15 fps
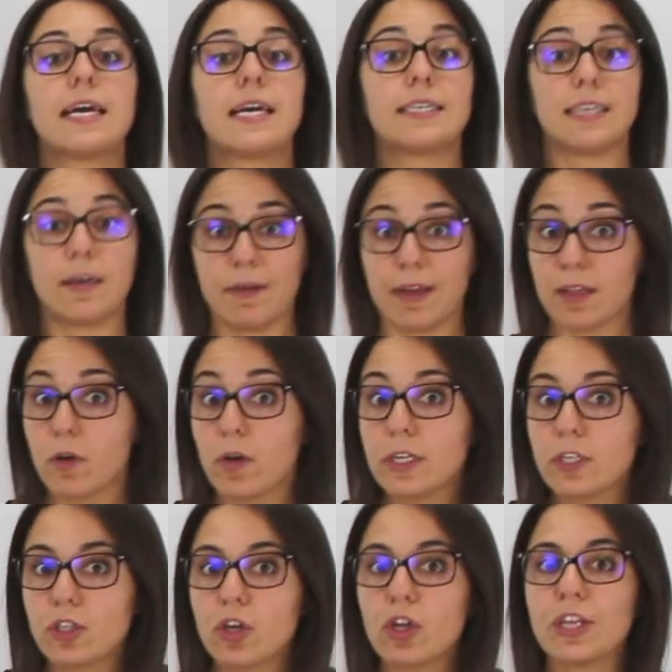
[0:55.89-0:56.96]
Sabiendo
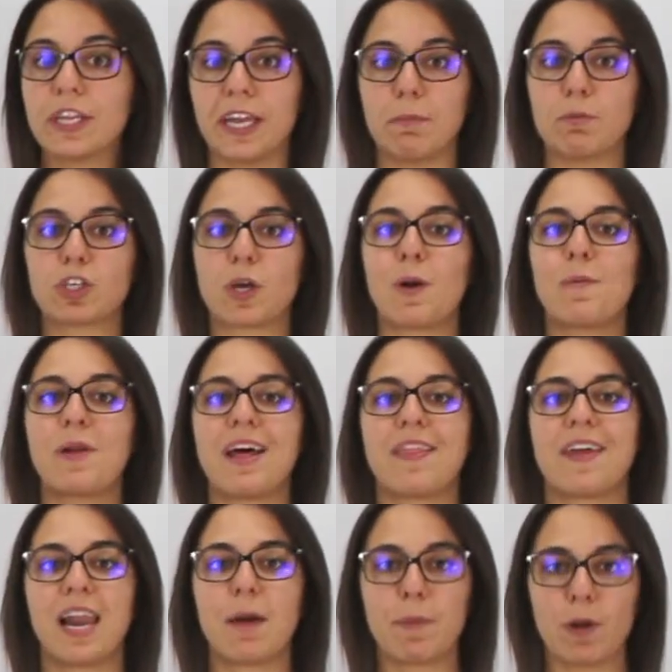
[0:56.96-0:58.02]
esto, tenemos que volver a
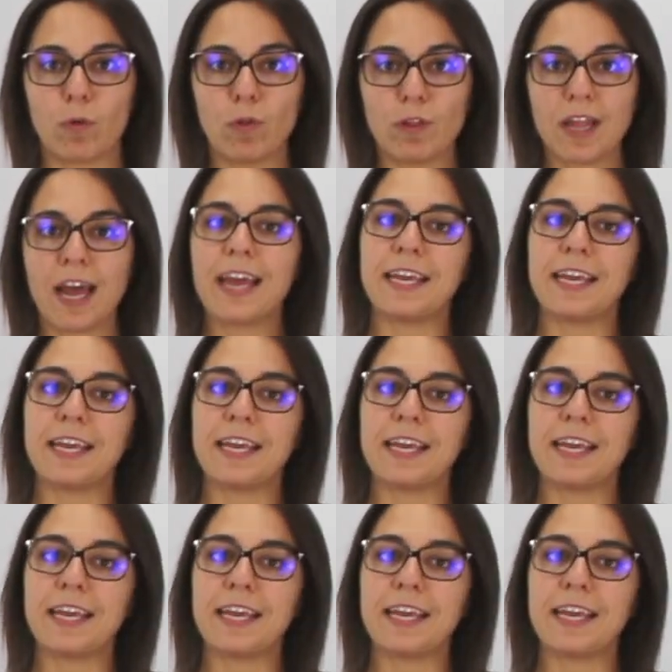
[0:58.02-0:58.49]
hacer la pregunta